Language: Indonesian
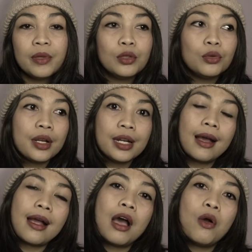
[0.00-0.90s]
Itu
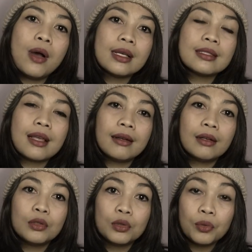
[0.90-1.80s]
adalah
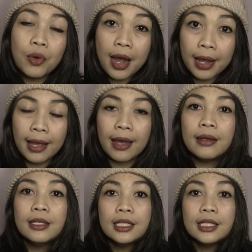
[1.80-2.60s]
kawasan tua ya,